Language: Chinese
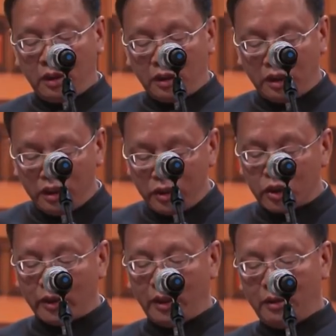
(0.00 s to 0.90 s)
饮
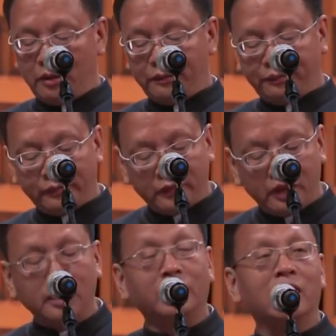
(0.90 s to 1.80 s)
水，
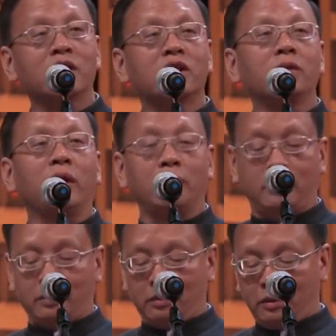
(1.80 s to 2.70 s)
定当思源。
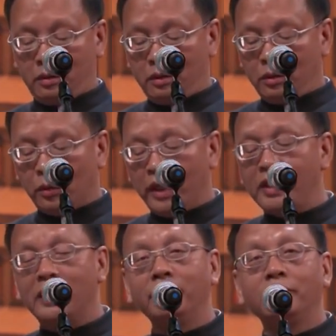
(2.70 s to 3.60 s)
为
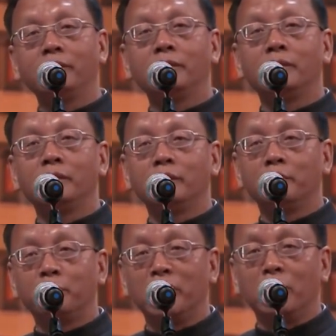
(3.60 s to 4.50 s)
人
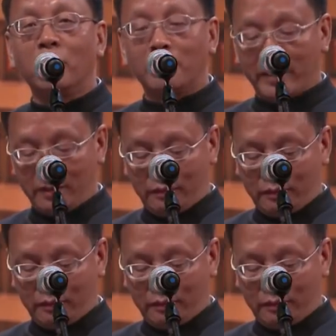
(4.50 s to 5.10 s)
不能忘本。